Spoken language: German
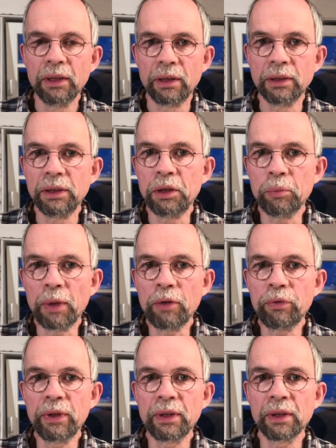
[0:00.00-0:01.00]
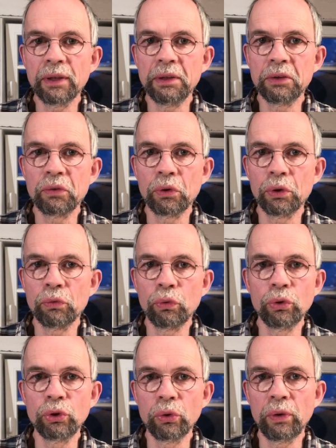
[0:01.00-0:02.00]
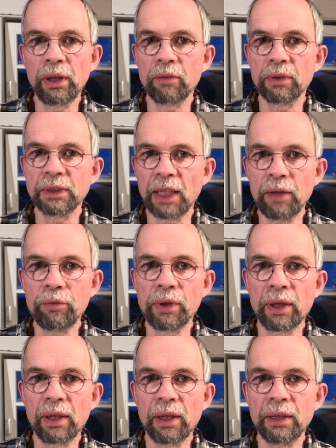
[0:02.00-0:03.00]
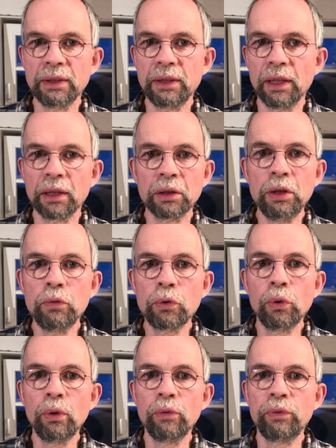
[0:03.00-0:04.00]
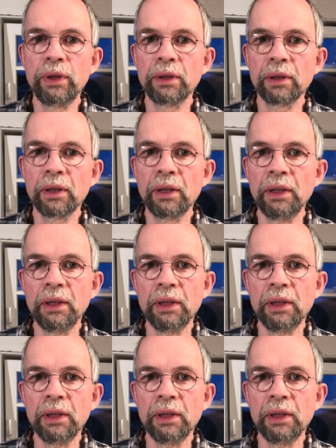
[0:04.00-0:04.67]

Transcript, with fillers: Der Sedimentfilter ist von der Funktion her etwas einfacher als der Aktivkohlefilter,